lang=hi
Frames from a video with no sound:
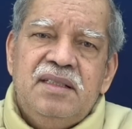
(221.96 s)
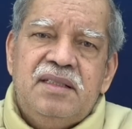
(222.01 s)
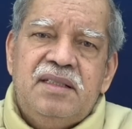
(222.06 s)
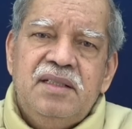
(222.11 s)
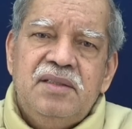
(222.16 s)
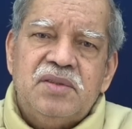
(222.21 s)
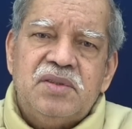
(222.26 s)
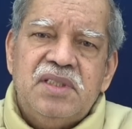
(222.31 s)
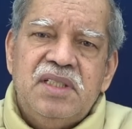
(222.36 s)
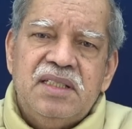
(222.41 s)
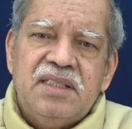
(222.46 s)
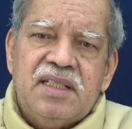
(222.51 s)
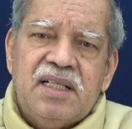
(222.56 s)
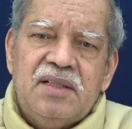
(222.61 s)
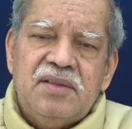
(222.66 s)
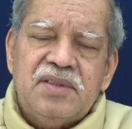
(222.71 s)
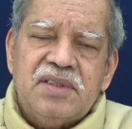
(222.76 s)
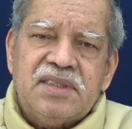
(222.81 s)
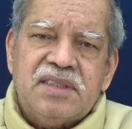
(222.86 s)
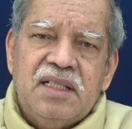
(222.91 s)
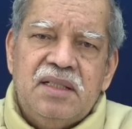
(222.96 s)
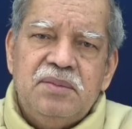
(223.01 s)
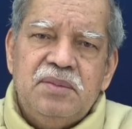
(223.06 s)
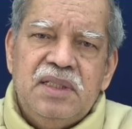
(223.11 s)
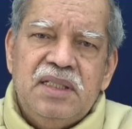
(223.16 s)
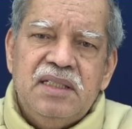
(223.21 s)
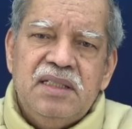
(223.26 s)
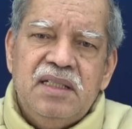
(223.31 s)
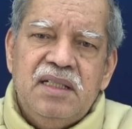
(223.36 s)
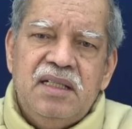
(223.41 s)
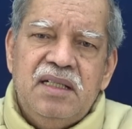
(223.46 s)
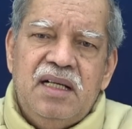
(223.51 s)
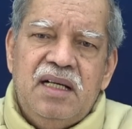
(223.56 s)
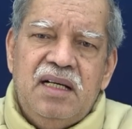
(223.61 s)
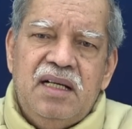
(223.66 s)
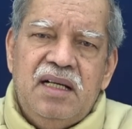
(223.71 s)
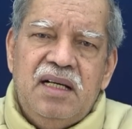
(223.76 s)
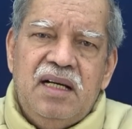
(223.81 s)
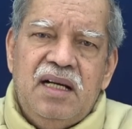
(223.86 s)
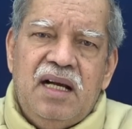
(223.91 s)
कि उस निद्रावस्था में
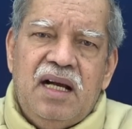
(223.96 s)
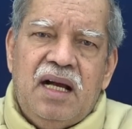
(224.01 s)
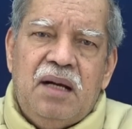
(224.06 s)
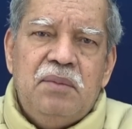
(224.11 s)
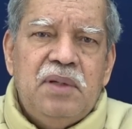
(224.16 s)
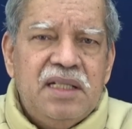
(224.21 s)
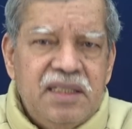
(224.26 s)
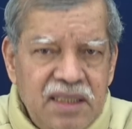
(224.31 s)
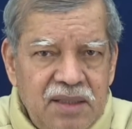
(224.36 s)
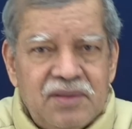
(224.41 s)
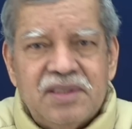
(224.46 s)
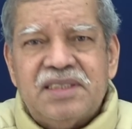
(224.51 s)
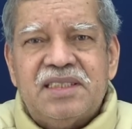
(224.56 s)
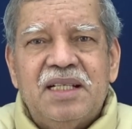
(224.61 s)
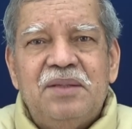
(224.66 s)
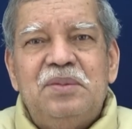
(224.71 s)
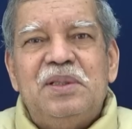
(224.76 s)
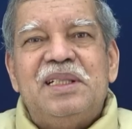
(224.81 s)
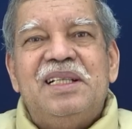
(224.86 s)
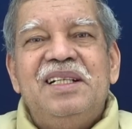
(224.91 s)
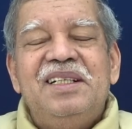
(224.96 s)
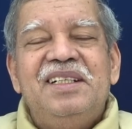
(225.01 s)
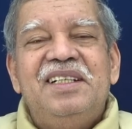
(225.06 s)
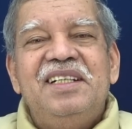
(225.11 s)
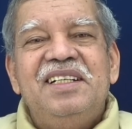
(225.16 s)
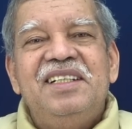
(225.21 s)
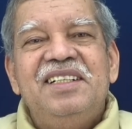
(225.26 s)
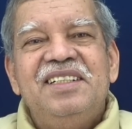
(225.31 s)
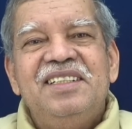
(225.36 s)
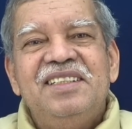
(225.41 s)
हमारी अवस्था बदल गई